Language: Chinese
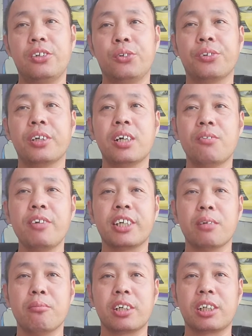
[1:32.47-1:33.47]
韭菜哥为
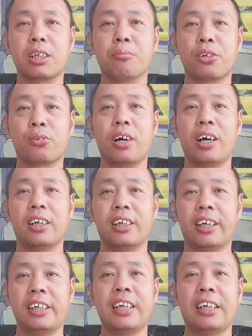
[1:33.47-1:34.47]
什么这么说？
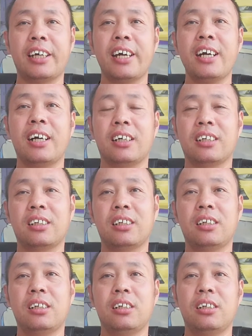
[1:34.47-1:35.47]
很简单啊，
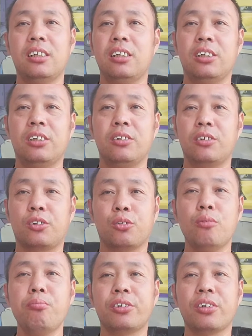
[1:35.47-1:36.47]

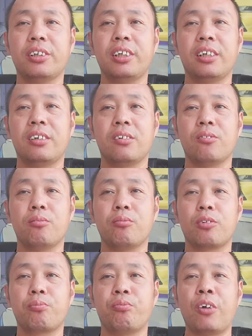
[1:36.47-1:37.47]
从不相信
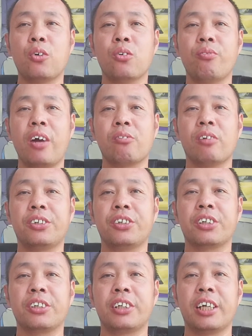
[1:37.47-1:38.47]
围攻外国记
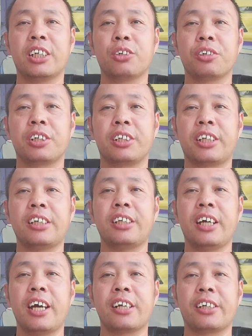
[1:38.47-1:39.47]
者的人都是真
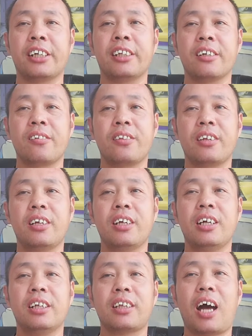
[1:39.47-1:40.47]
心爱谁的。
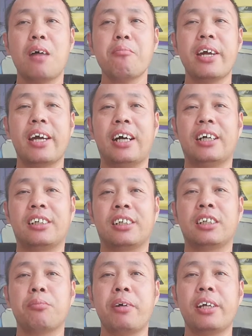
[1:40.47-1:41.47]
他们啊，
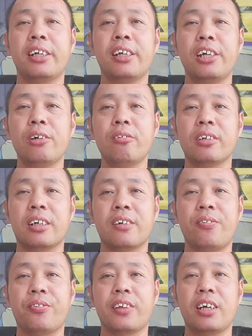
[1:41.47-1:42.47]
只是被人利用了。
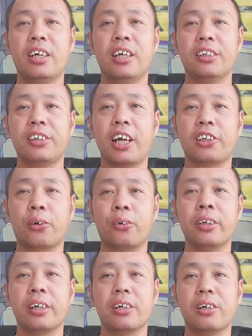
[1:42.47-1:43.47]
带
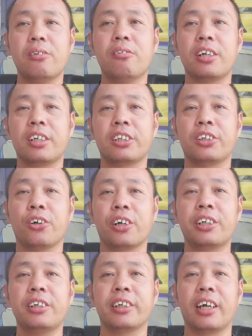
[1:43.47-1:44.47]
头的或者是挑
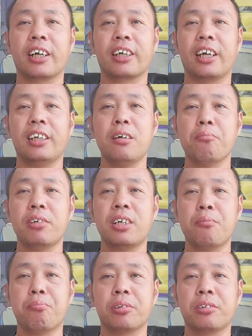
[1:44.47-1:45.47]
事的，肯定不
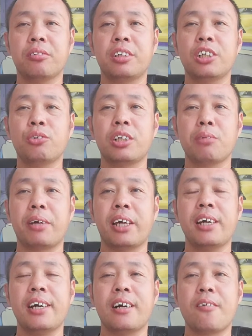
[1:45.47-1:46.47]
是普通郑州市
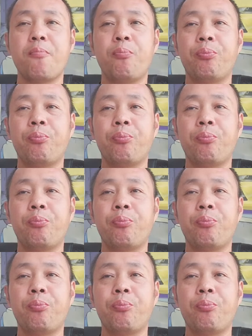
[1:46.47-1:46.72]
民呀。